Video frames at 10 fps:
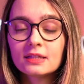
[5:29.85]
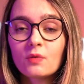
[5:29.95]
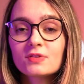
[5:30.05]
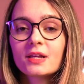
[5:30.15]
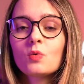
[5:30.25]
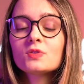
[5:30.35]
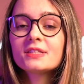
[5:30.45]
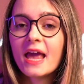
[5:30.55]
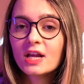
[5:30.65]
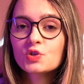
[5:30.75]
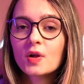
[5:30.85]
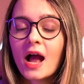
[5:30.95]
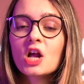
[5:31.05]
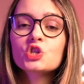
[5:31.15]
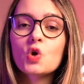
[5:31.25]
Então você consegue
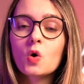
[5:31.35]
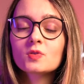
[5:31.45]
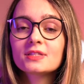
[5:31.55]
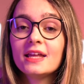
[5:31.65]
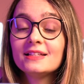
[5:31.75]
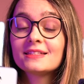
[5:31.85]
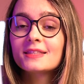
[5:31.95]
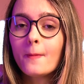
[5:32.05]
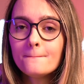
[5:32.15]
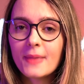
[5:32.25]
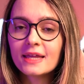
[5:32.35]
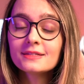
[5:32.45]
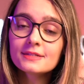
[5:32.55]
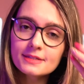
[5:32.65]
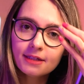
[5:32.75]
jogar jogos nele eles
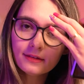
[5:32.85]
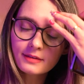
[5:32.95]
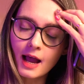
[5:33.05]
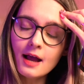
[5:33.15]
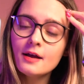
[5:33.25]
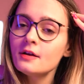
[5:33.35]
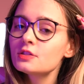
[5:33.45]
também sim, tá?